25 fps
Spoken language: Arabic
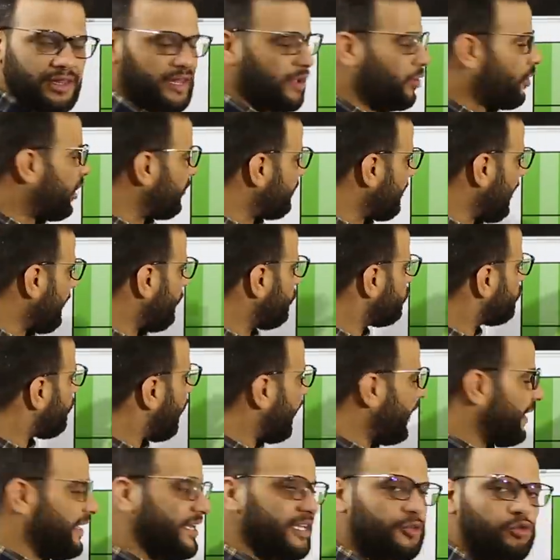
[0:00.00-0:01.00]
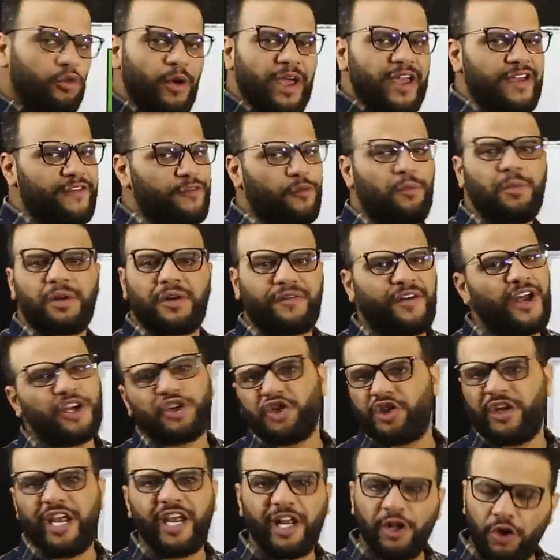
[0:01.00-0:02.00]
لو كان محمود وحيد وقف ما
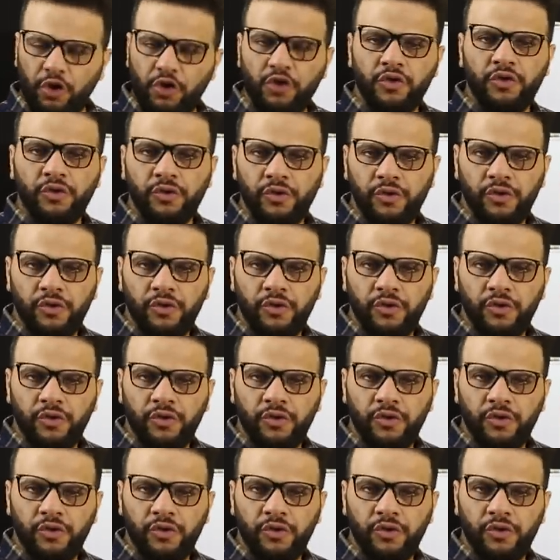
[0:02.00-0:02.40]
رفعش رجله